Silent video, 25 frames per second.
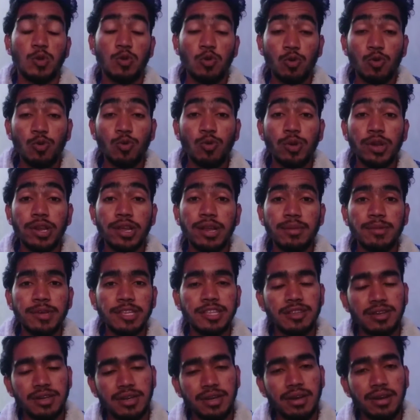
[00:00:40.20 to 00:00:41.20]
टू रियलमी
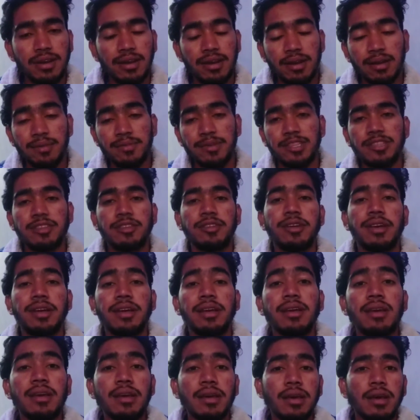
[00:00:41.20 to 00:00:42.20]
थ्री रियलमी थ्री
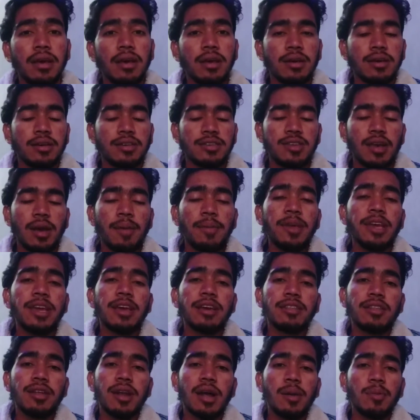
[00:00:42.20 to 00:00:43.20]
सभी के
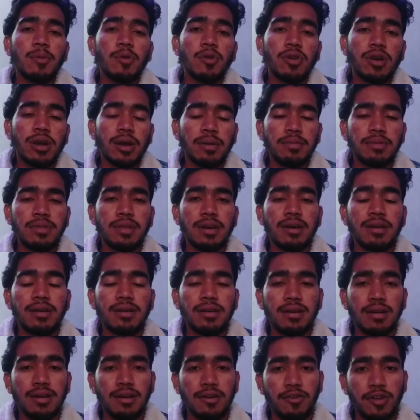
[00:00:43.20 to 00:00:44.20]
अंदर आपको कब तक
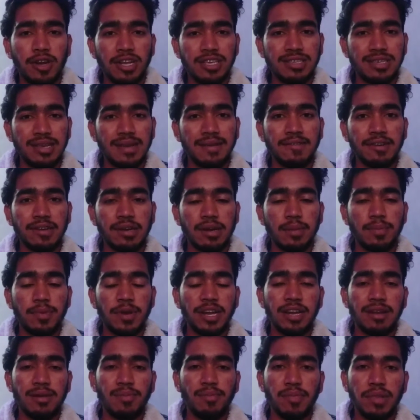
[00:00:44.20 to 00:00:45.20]
कलर सेवन का
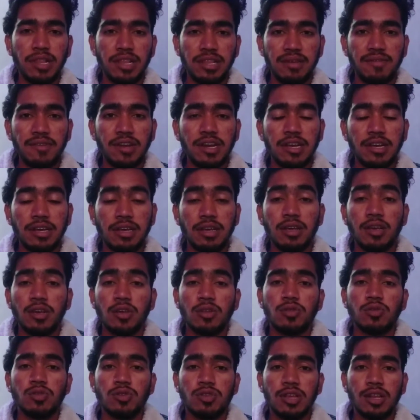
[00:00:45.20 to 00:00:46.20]
अपडेट मिलने वाला
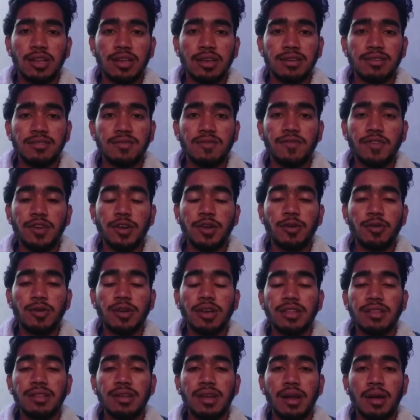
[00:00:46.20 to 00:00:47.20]
है तो चलिए इस वीडियो के
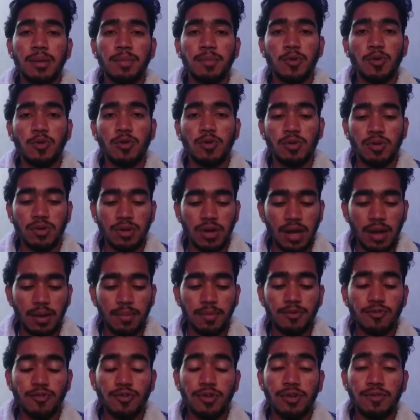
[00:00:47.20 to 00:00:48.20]
अंदर हम लोग
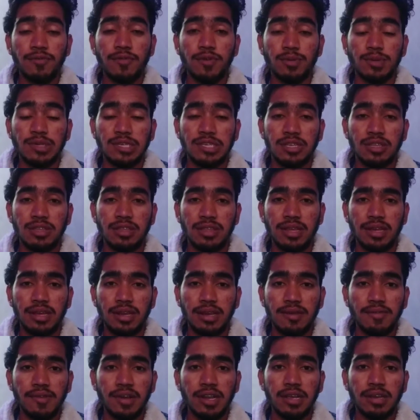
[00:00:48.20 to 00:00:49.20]
आपको इन्फॉर्मेशन
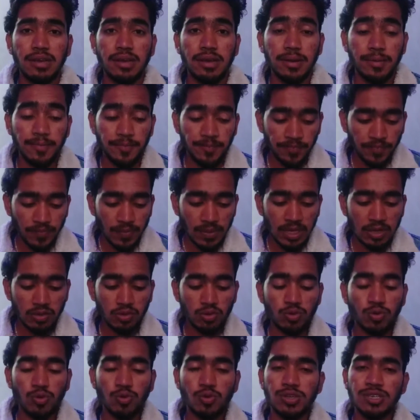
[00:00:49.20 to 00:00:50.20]
देने वाले हैं
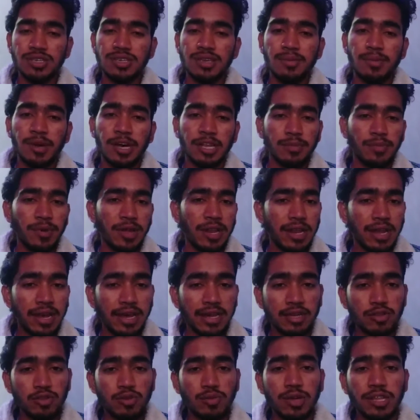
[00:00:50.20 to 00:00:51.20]
तो इसी बात पे
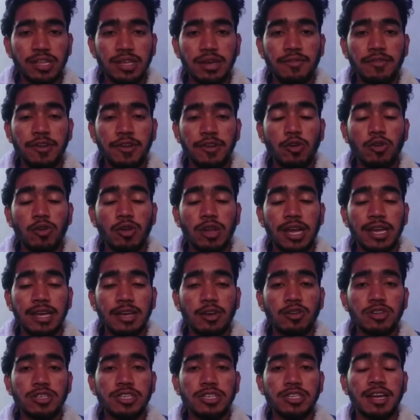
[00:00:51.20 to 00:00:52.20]
लाइक तो बनता है वीडियो को लाइक
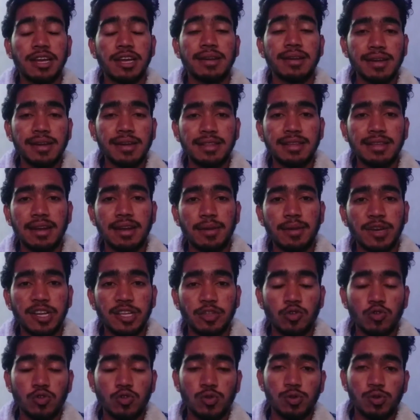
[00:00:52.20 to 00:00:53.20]
और शेयर कर देना अपने
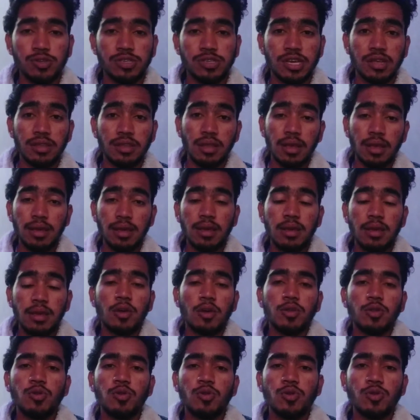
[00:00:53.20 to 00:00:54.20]
दोस्तों के
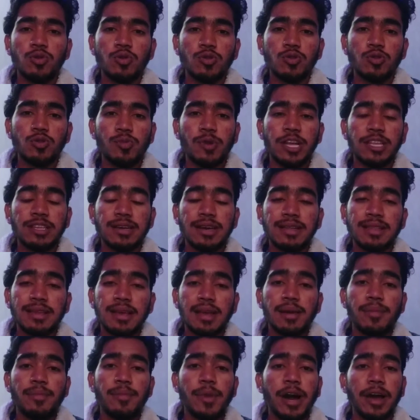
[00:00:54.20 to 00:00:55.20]
साथ तो दोस्तों बात करते
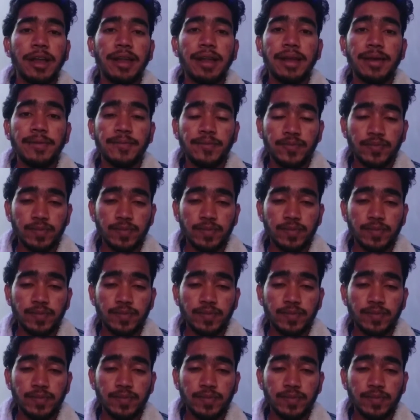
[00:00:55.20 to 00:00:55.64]
हैं हमारे